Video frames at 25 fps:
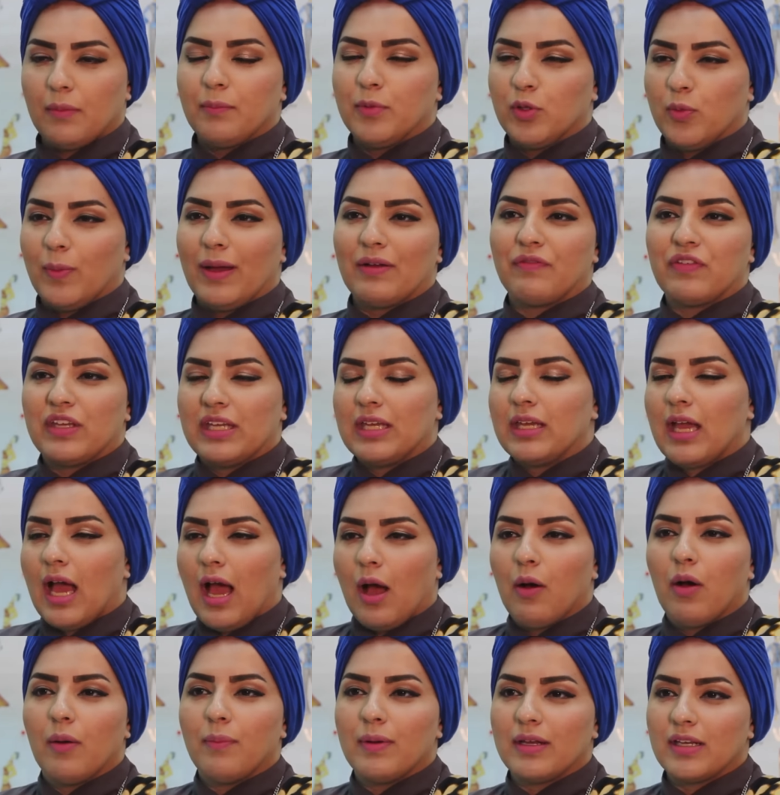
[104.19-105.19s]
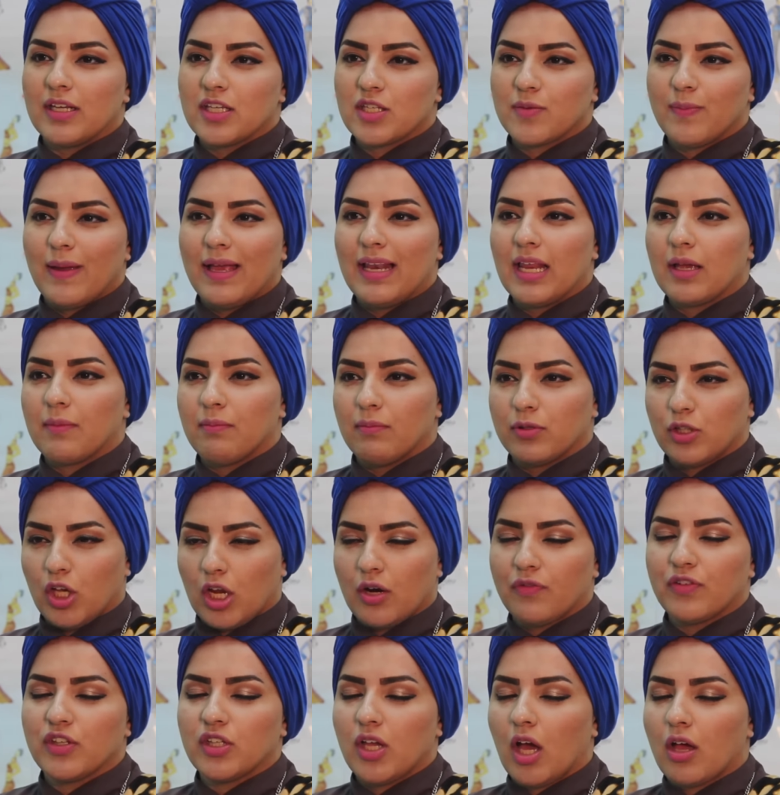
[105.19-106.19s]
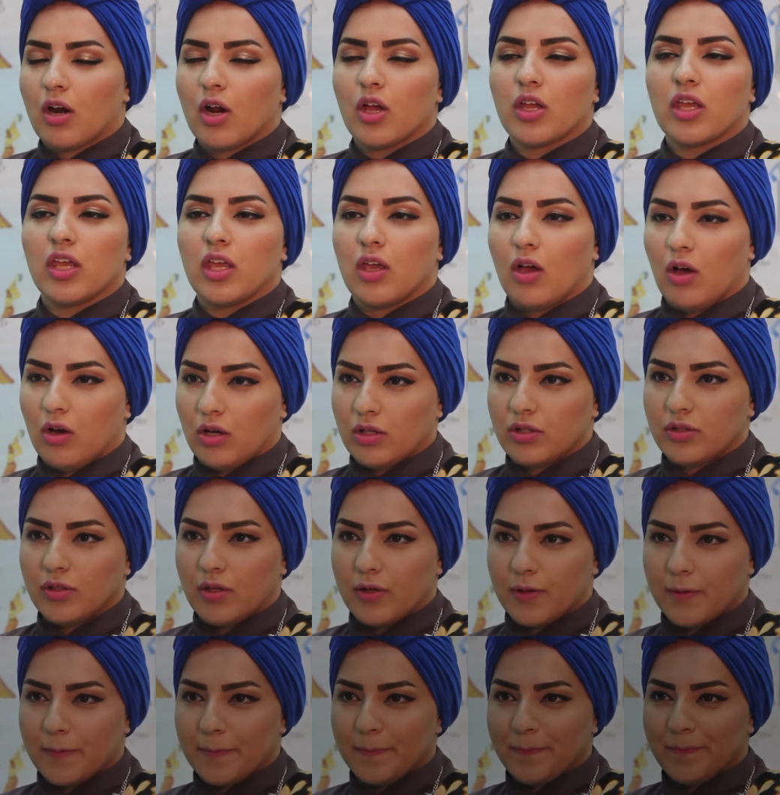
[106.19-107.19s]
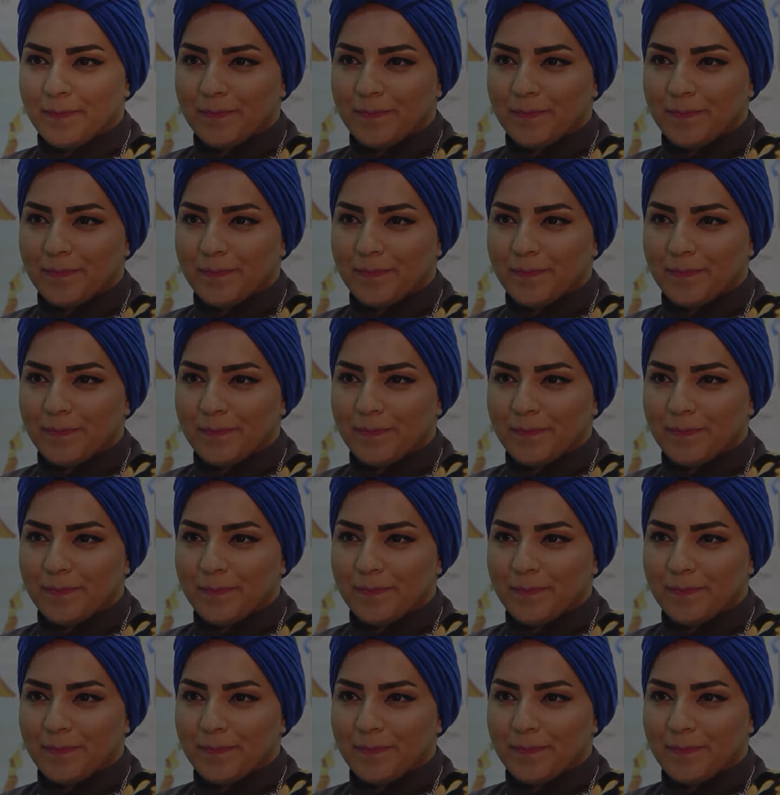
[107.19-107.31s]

بتبقى فيه هواء بالنسبه لك بتعرفي تتحركي اكتر